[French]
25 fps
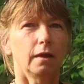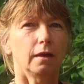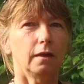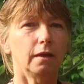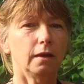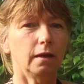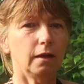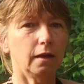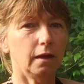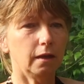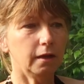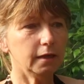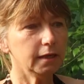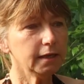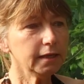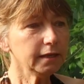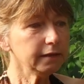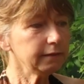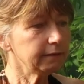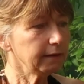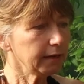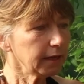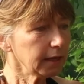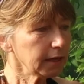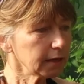Euh,
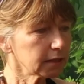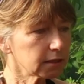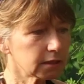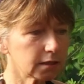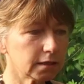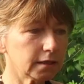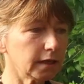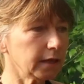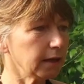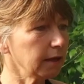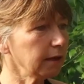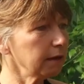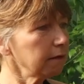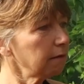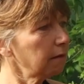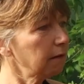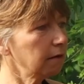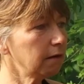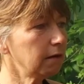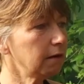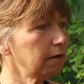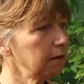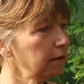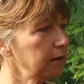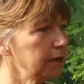l'idée, c'est
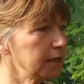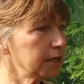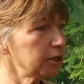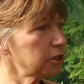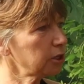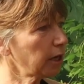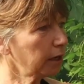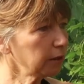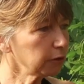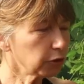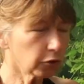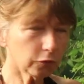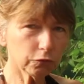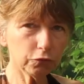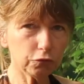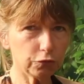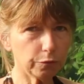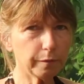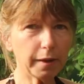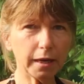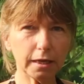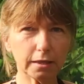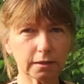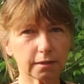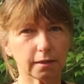euh, les gens qui ont
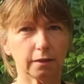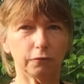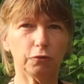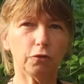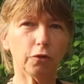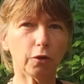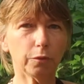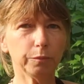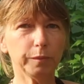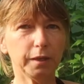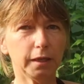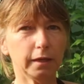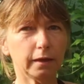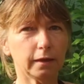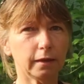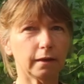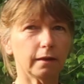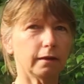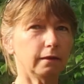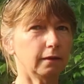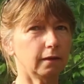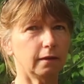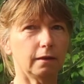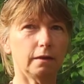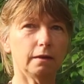du mal à
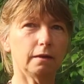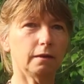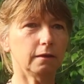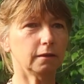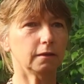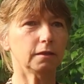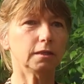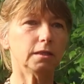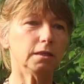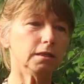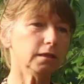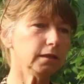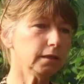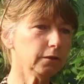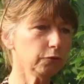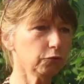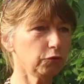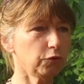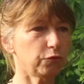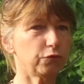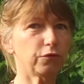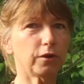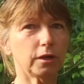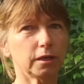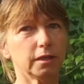s'endormir, euh, qui,
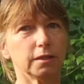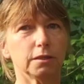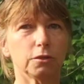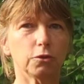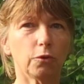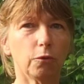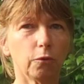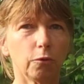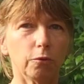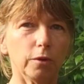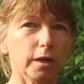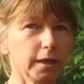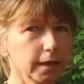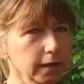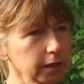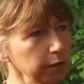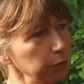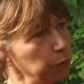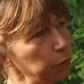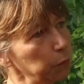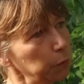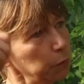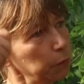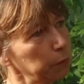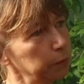une fois qu'ils sont au
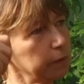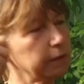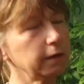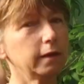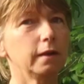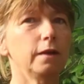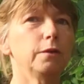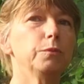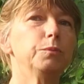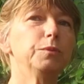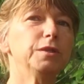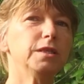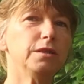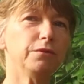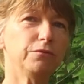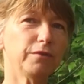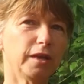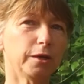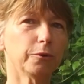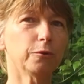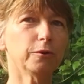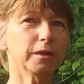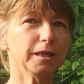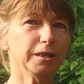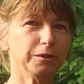lit, le petit
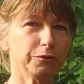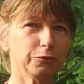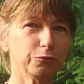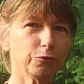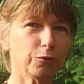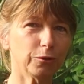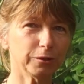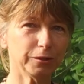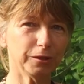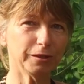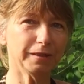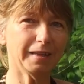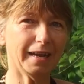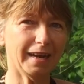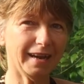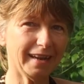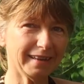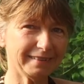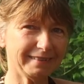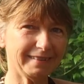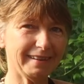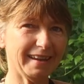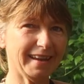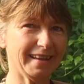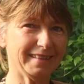vélo qui tourne dans
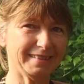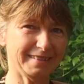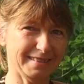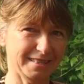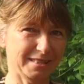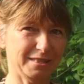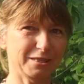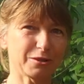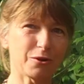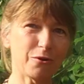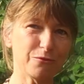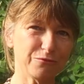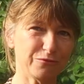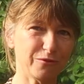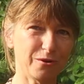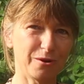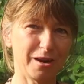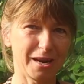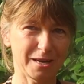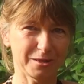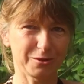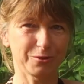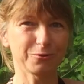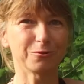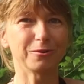la tête, ils se refont
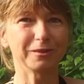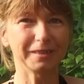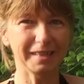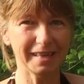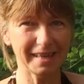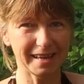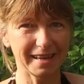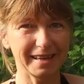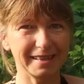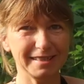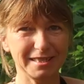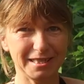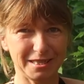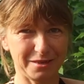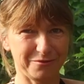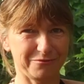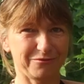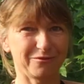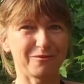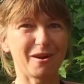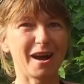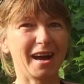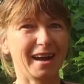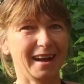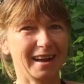la journée dix
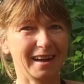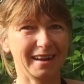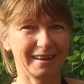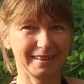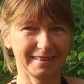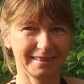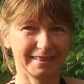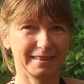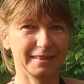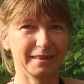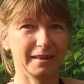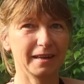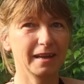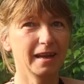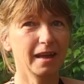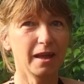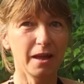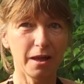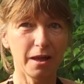fois.